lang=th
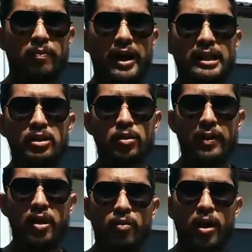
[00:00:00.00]
ไปท่าต่อ
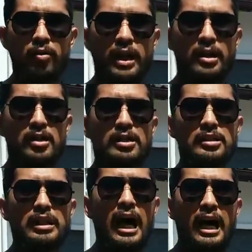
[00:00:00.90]
ไปของเรานะก็คื
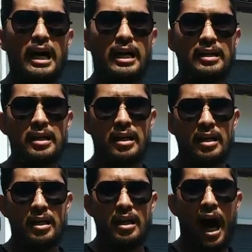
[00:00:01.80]
อท่า
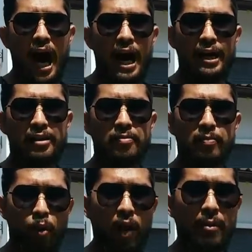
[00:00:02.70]
high
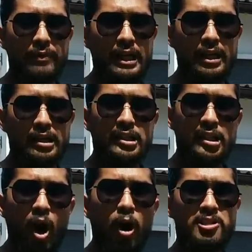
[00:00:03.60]
pull up นะหรือ
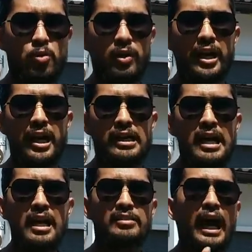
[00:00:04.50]
ดึงข้อสูงนั่นเอง
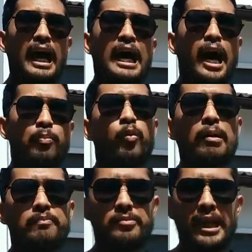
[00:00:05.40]
ท่าไฮพุล
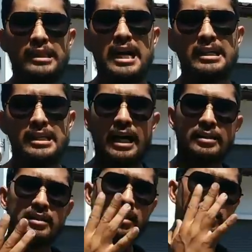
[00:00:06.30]
อัพแตกต่างจาก
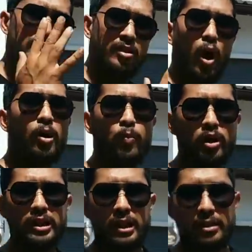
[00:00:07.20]
ดึงข้อป
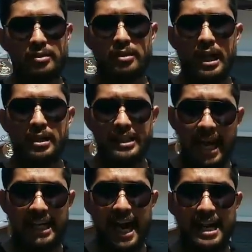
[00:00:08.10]
กตินะ
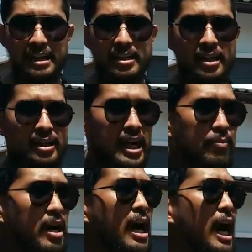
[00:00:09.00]
ยังไงนะค
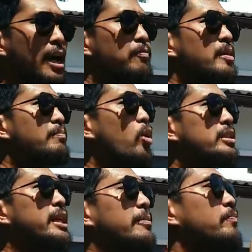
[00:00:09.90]
รับไฮปก
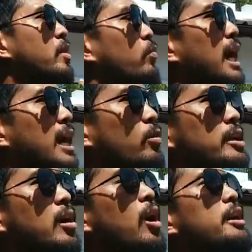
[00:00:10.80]
ติเวลาเรา
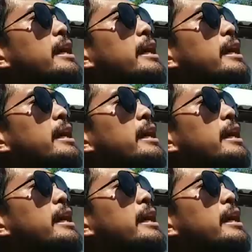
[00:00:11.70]
ดึงข้อ